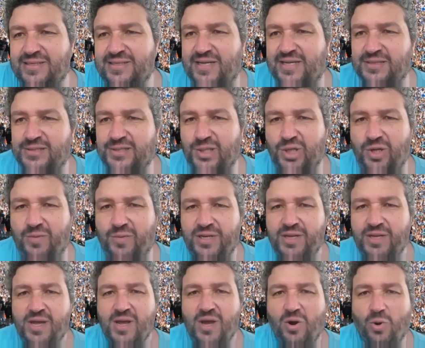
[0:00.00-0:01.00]
ihn ernst
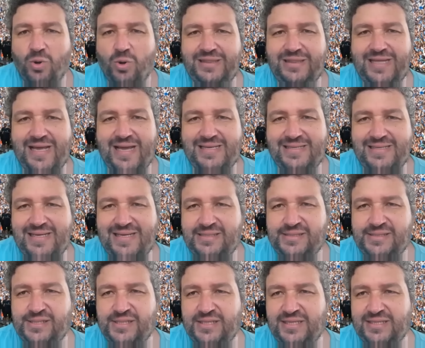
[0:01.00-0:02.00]
genommen. Und der
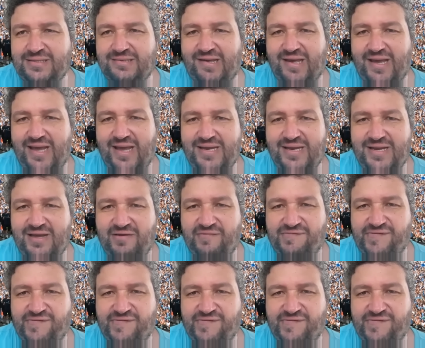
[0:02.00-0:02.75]
jetzige Trainer,